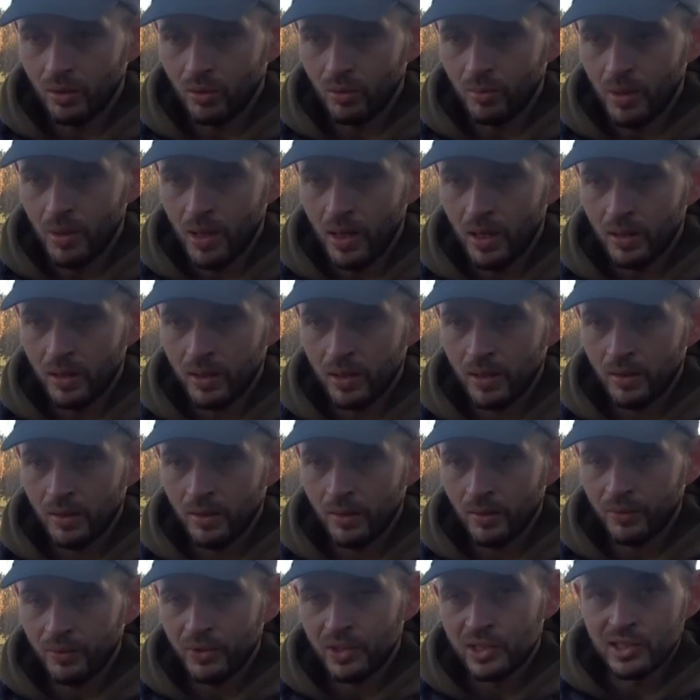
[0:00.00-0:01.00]
on
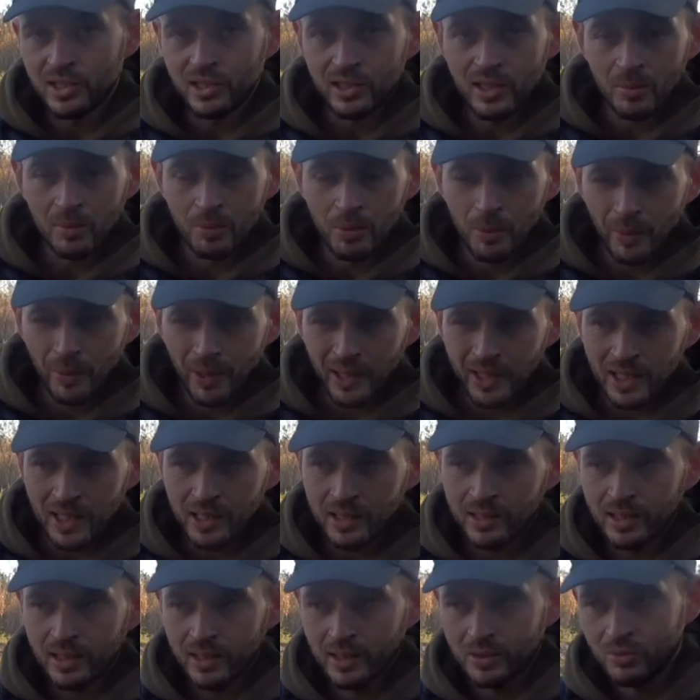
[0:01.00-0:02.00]
m'a félicité un peu pour la
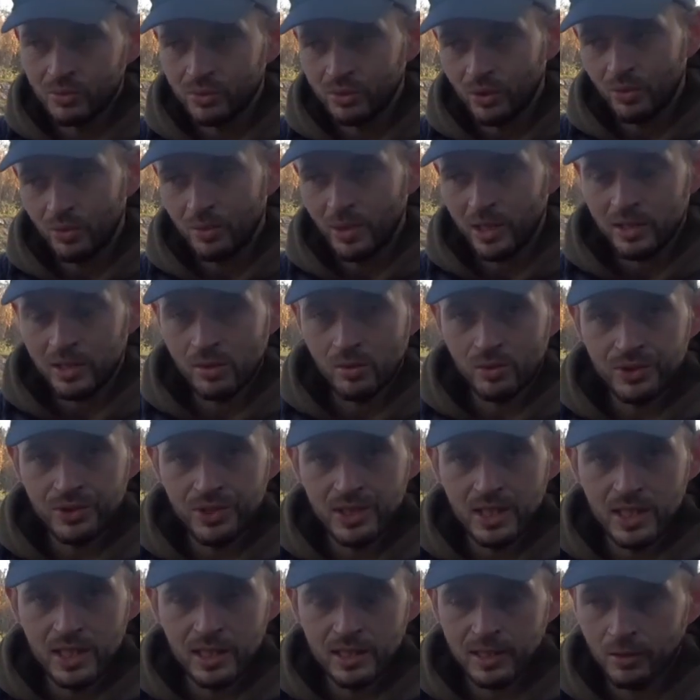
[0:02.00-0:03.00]
qualité, je vous en remercie
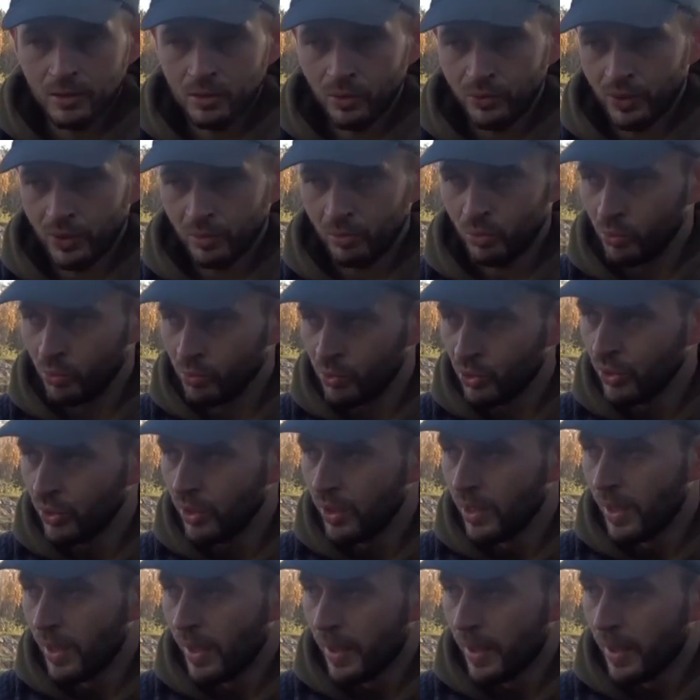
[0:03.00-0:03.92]
aussi, j'essaye de faire mon mieux.